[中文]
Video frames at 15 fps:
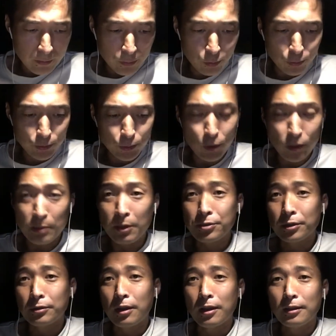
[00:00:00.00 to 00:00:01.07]
做做什么
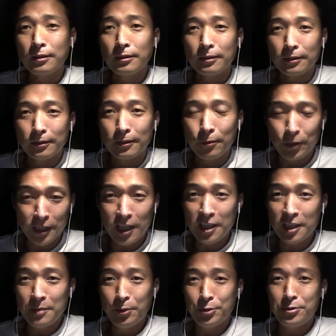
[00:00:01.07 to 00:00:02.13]
决断？我现在已
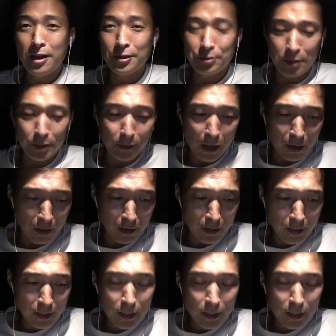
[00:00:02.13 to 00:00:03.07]
经不需要决断了啊！